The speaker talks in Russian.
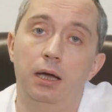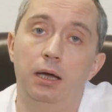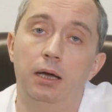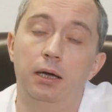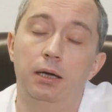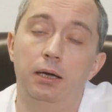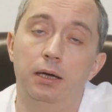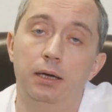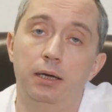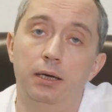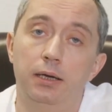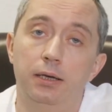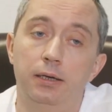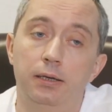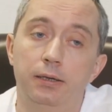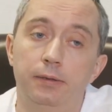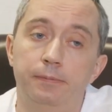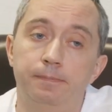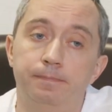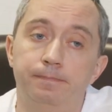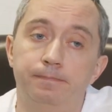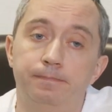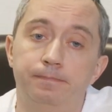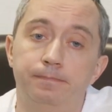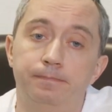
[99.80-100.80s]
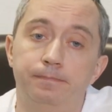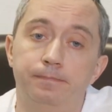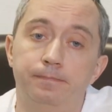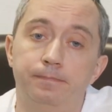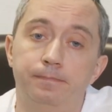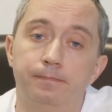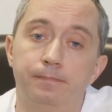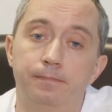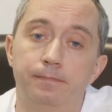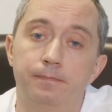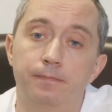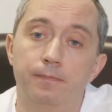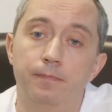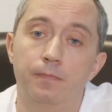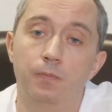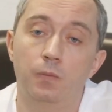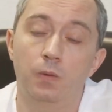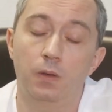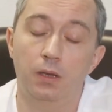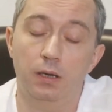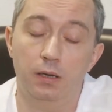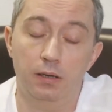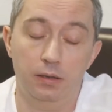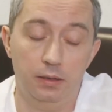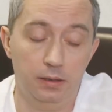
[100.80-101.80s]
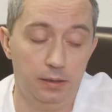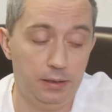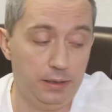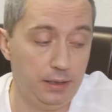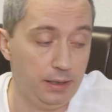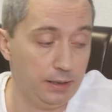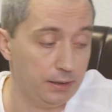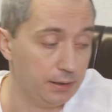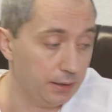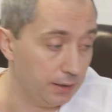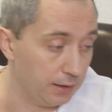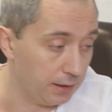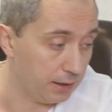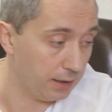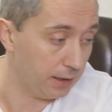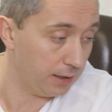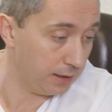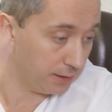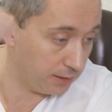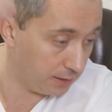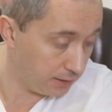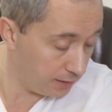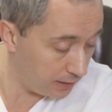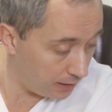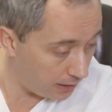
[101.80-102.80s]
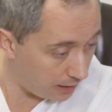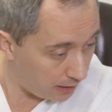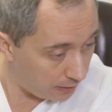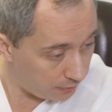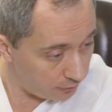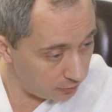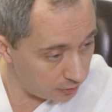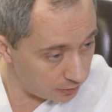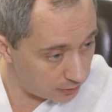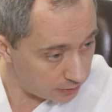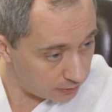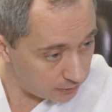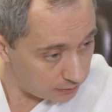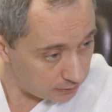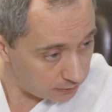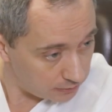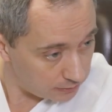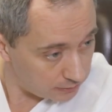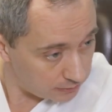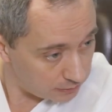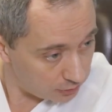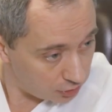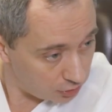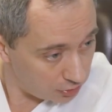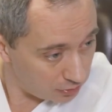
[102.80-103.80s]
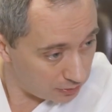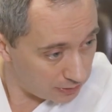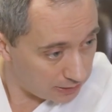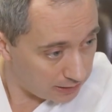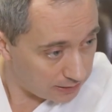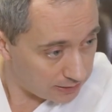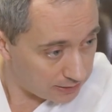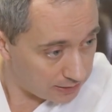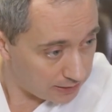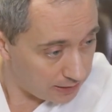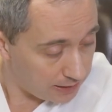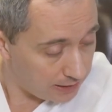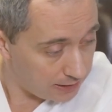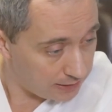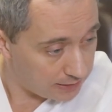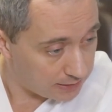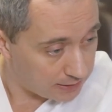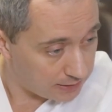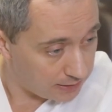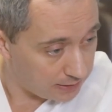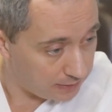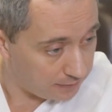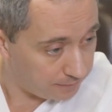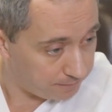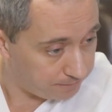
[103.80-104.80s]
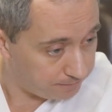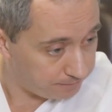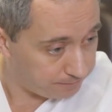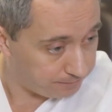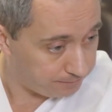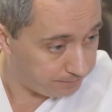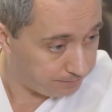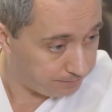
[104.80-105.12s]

А, это раз. А вот что касается